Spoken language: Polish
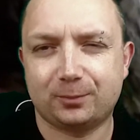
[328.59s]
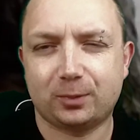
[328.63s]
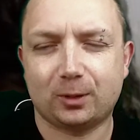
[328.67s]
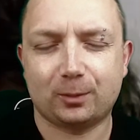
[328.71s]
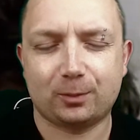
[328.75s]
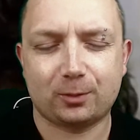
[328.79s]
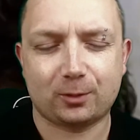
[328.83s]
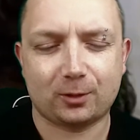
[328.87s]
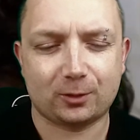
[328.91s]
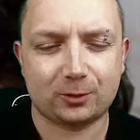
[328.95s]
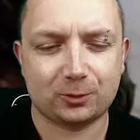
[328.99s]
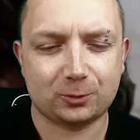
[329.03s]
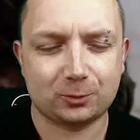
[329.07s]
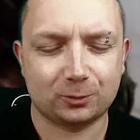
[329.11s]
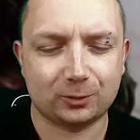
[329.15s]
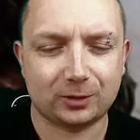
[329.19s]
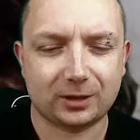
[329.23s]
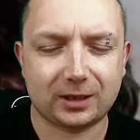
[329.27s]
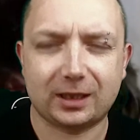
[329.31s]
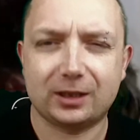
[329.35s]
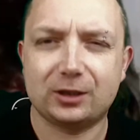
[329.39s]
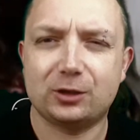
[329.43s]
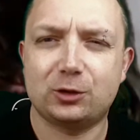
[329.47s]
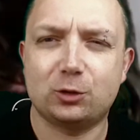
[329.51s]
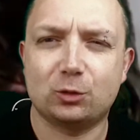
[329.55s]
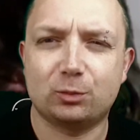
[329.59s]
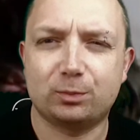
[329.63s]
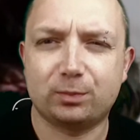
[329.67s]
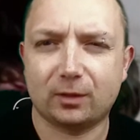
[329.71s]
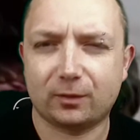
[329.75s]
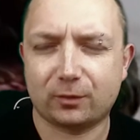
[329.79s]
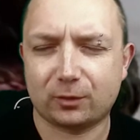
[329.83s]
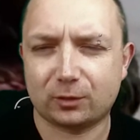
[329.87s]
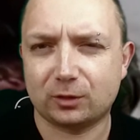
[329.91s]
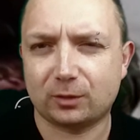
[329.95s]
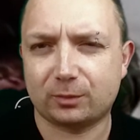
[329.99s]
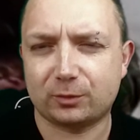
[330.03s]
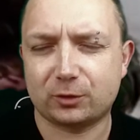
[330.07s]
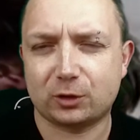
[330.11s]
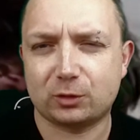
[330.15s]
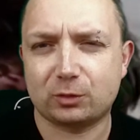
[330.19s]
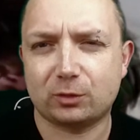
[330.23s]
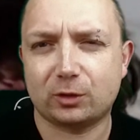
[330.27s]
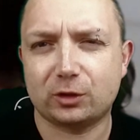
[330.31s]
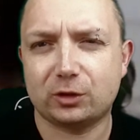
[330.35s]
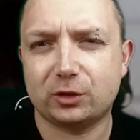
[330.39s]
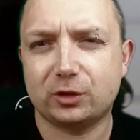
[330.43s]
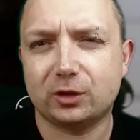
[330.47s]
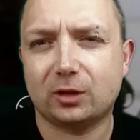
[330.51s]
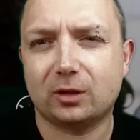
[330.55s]
Po prostu kręcił Powrót do
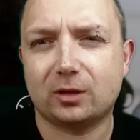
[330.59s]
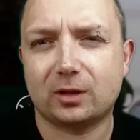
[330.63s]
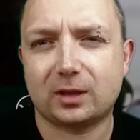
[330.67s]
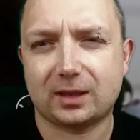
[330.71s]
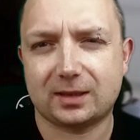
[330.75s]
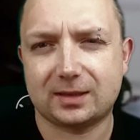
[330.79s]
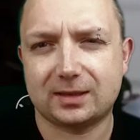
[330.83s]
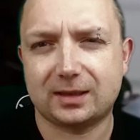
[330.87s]
przyszłości oraz